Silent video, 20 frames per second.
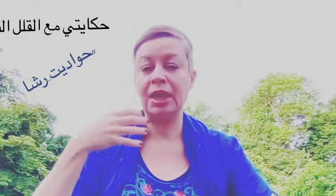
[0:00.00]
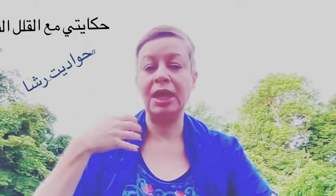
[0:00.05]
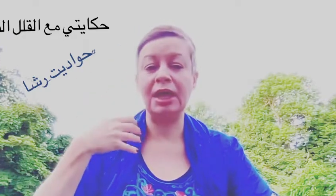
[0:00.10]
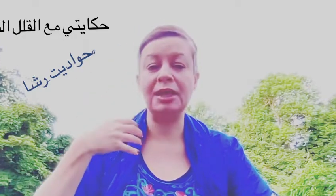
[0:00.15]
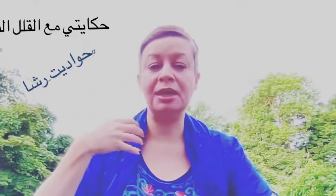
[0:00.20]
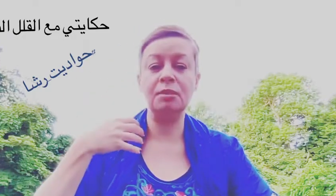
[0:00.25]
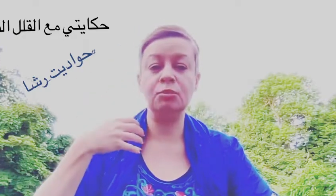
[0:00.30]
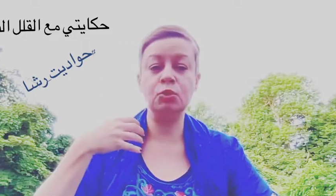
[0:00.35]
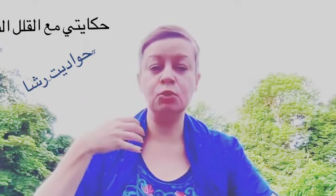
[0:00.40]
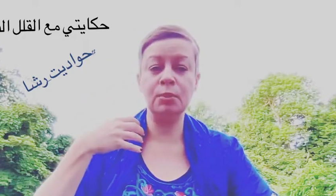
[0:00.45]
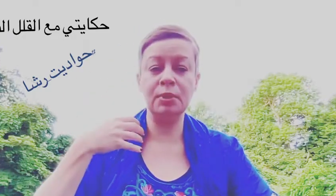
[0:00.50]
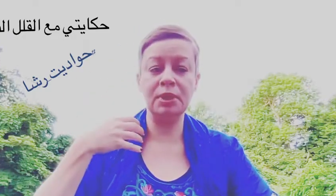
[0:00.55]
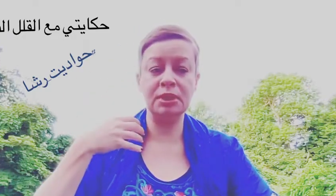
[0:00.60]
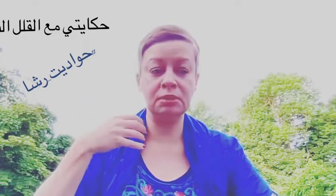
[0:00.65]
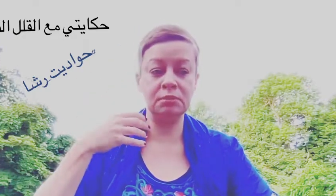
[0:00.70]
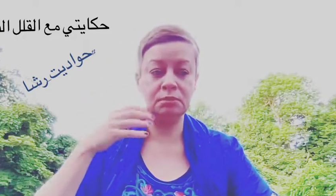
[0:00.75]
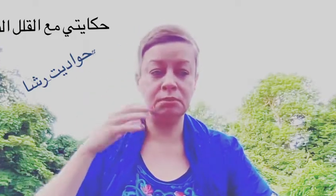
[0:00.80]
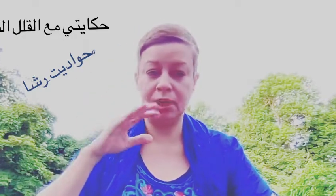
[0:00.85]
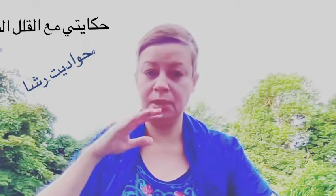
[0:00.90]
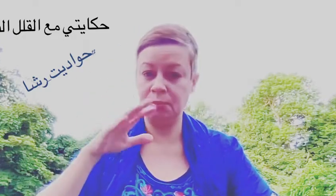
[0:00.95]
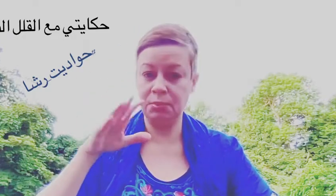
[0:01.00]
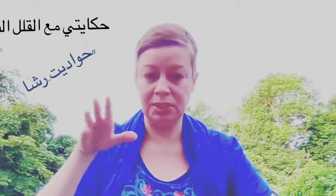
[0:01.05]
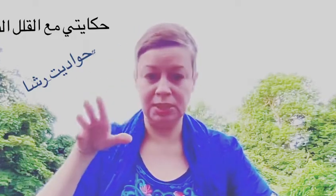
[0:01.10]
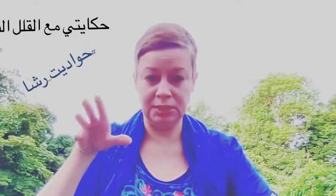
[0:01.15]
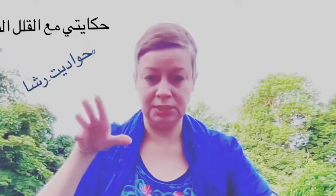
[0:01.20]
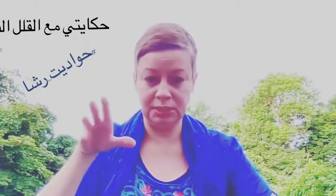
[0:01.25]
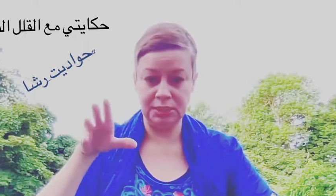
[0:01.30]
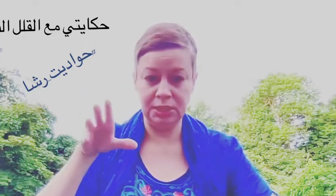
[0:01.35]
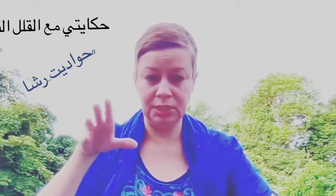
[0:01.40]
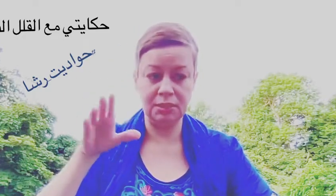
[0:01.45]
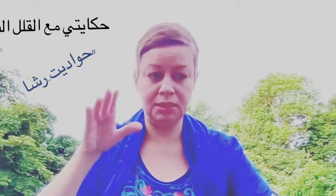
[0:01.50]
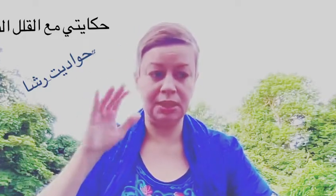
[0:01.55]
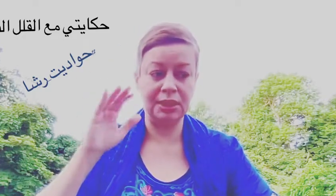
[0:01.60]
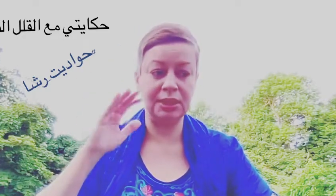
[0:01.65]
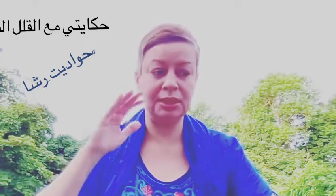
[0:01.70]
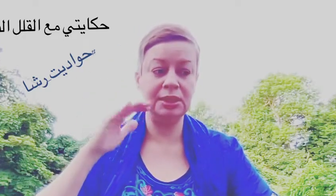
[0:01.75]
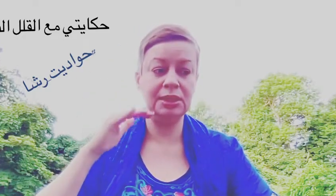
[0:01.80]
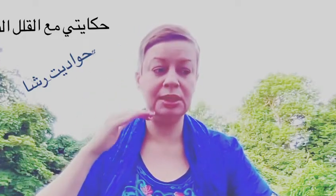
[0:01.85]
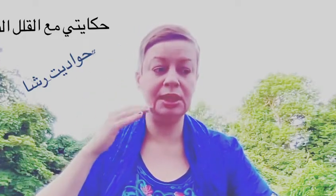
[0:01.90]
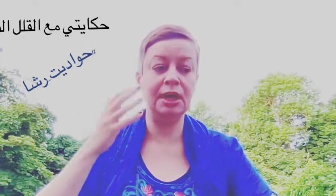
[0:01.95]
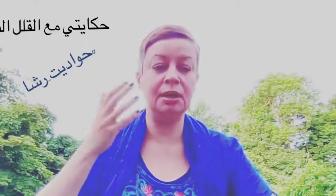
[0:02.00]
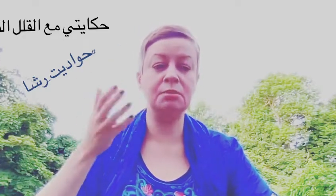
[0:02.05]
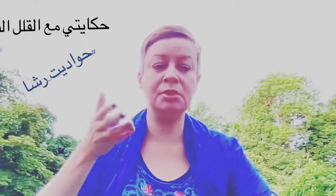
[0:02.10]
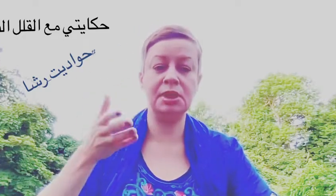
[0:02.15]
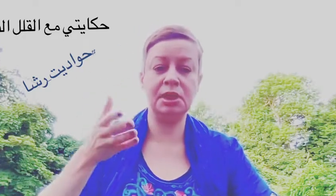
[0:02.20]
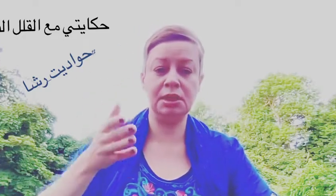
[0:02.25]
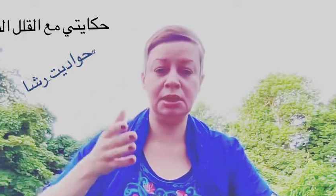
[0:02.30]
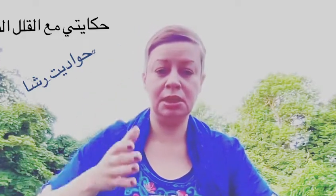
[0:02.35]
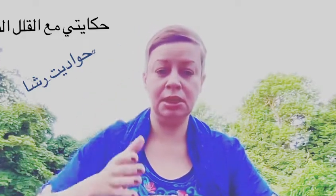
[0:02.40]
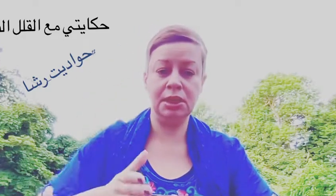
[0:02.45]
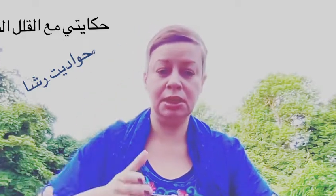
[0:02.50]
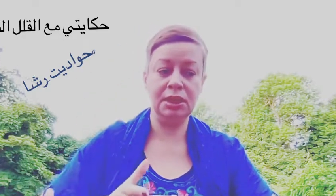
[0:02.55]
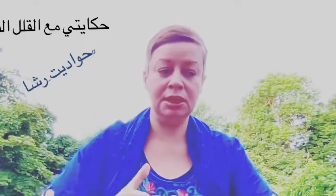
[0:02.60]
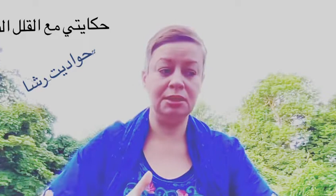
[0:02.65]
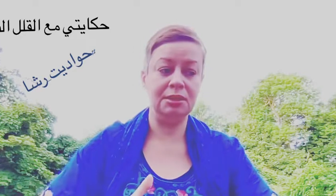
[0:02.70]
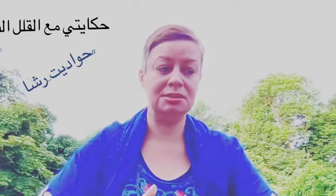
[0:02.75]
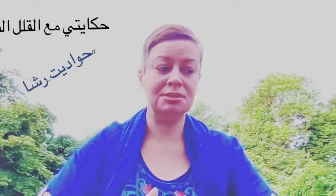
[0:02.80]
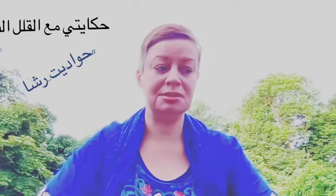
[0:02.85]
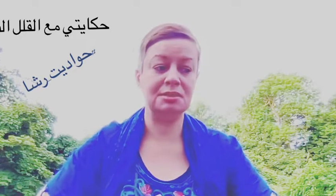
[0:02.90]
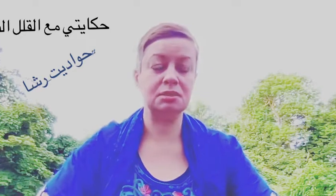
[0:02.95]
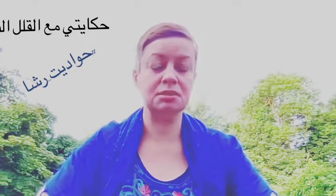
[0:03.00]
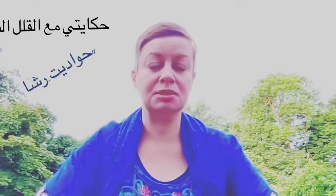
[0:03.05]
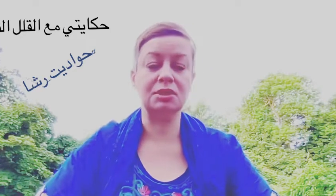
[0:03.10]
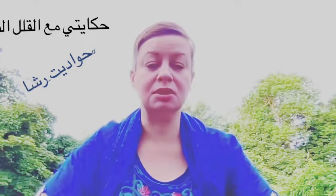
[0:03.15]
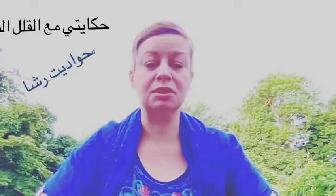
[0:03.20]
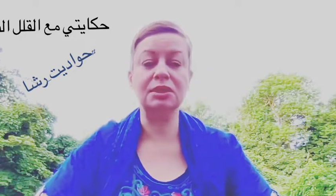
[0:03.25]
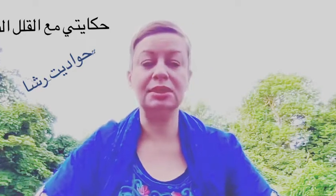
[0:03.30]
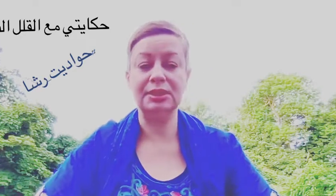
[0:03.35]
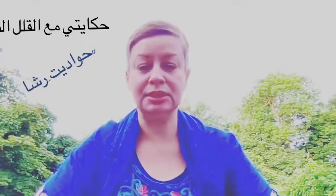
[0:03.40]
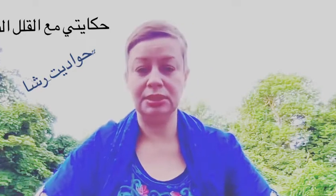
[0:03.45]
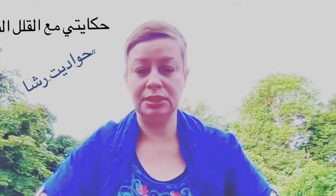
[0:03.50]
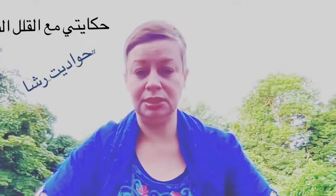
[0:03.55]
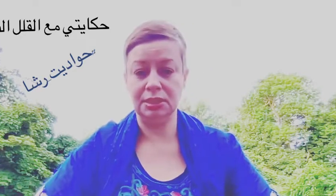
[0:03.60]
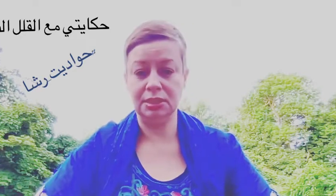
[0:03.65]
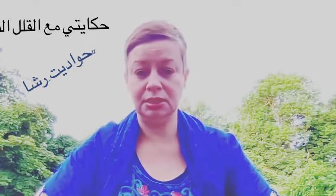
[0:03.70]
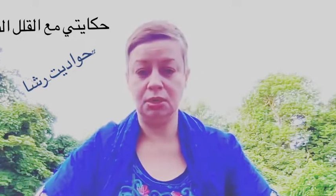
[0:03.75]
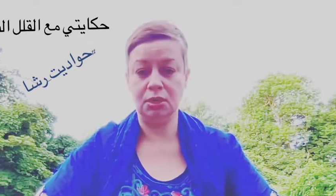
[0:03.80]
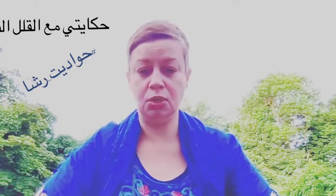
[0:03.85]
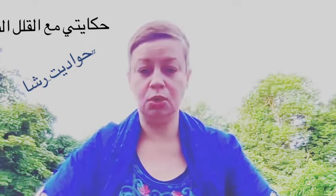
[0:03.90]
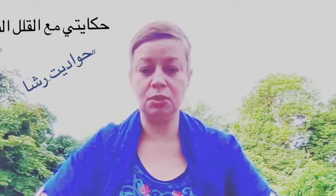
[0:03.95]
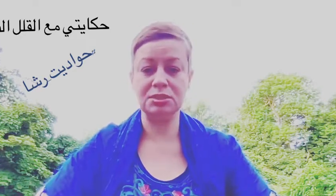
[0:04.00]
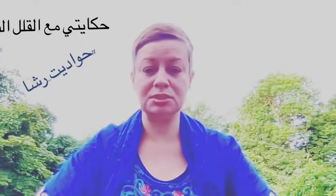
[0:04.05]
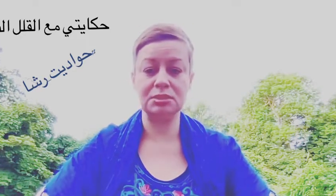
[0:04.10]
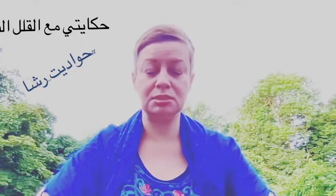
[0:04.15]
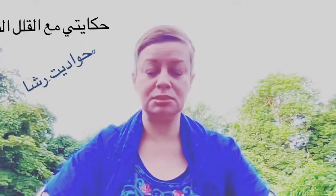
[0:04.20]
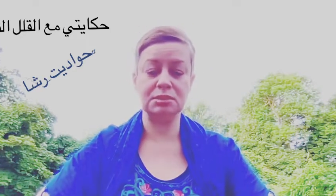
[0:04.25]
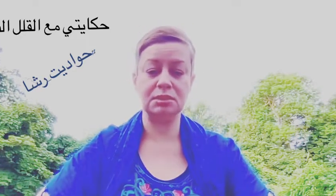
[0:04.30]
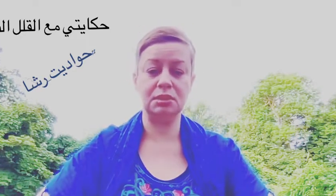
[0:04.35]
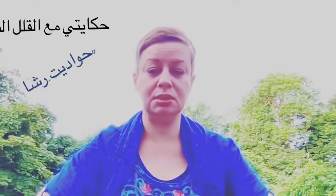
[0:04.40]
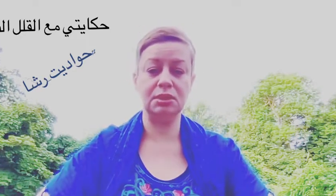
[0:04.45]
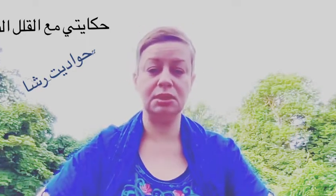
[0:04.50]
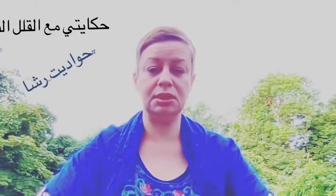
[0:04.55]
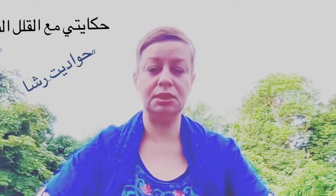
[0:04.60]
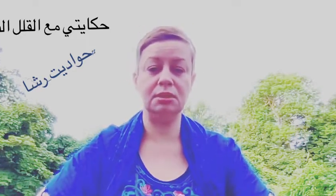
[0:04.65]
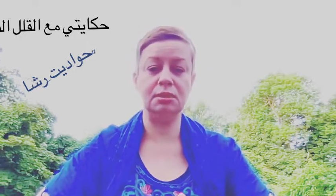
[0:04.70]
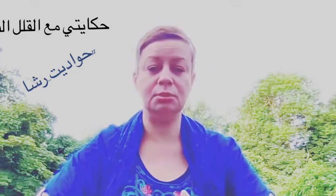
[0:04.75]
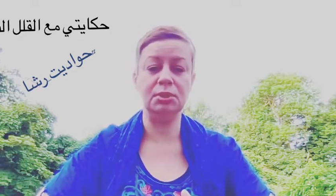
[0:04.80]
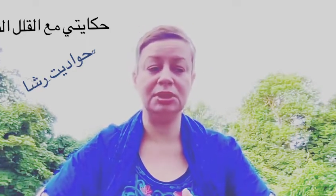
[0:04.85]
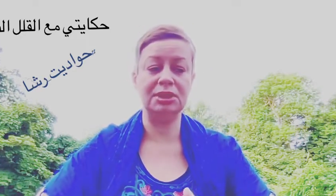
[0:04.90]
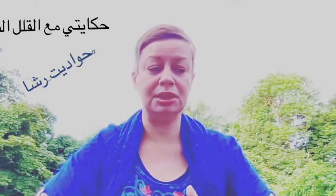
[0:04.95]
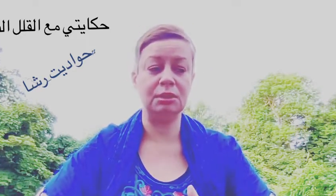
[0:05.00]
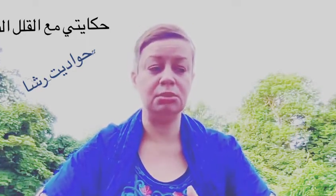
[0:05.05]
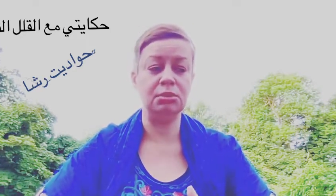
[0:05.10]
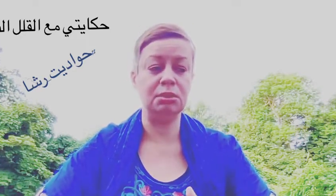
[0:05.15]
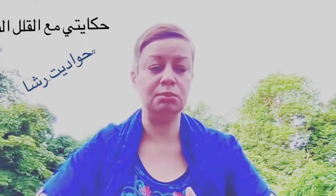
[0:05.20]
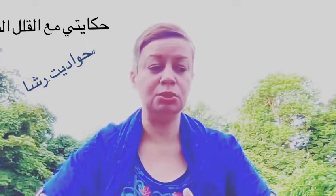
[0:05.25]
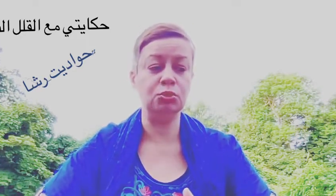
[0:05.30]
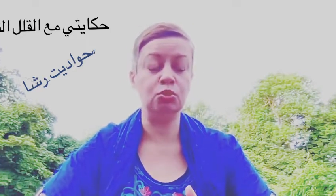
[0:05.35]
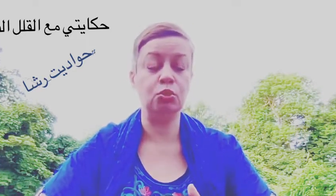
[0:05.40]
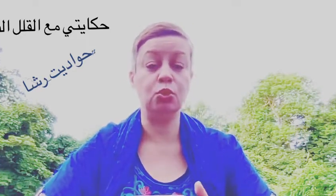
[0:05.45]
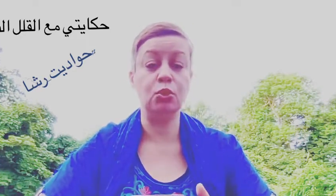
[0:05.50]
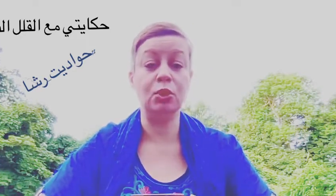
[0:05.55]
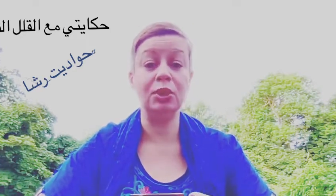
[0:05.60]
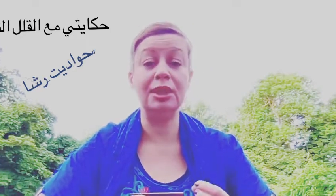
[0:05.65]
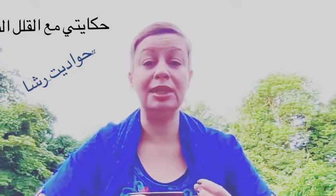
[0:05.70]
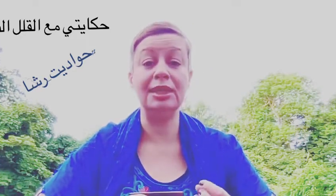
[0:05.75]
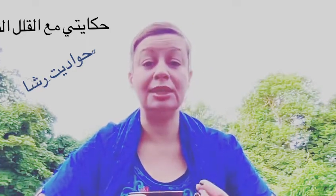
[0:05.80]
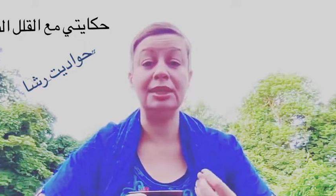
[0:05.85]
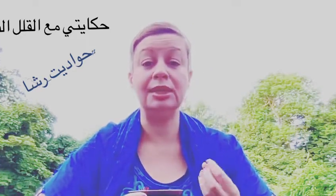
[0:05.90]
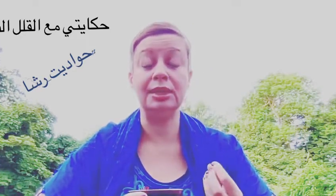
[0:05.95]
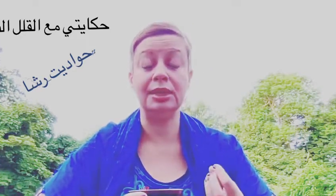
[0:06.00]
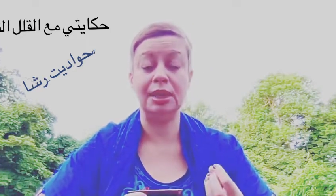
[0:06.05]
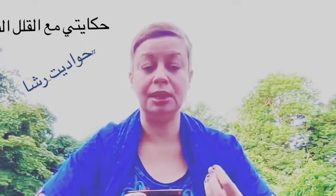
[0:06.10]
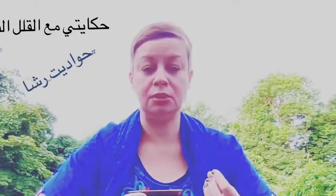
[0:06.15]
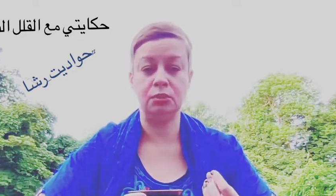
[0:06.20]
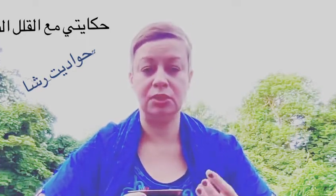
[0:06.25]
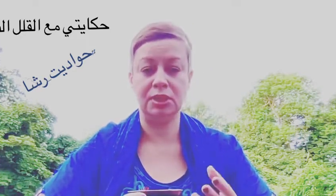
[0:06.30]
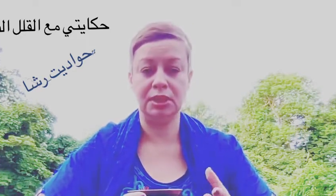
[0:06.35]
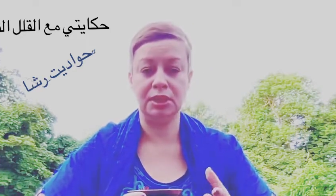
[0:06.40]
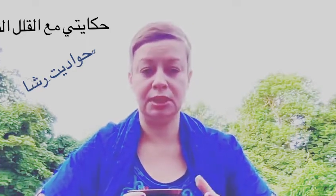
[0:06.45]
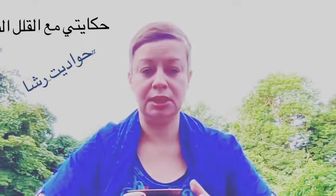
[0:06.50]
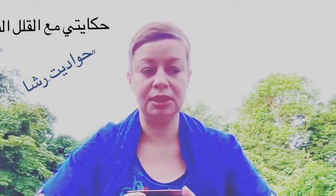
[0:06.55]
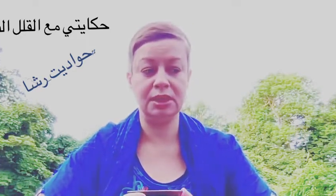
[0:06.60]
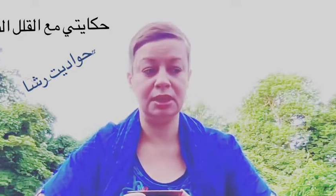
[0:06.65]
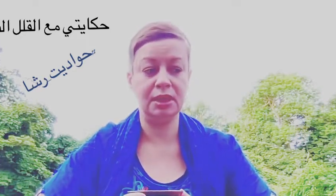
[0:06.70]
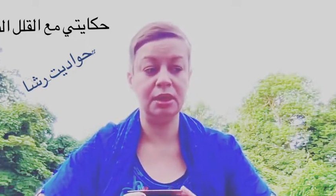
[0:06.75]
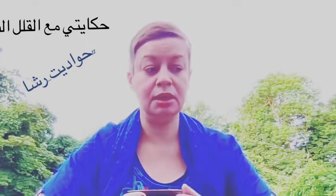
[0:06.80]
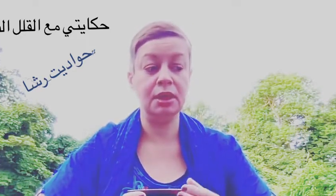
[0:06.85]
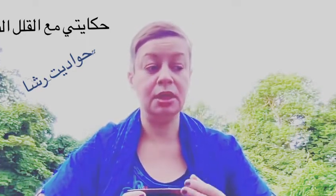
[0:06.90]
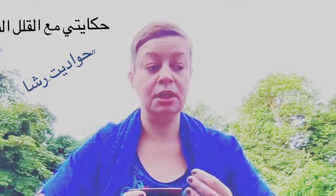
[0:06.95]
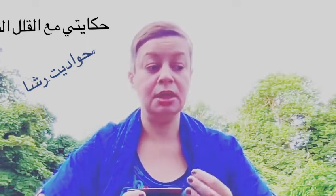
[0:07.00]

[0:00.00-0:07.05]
أنا عموما بحب الاتنين لكني أميل للصلصال النيلي اللي هو الصلصال اللي بيتعمل منه القلل القناوي اللي هي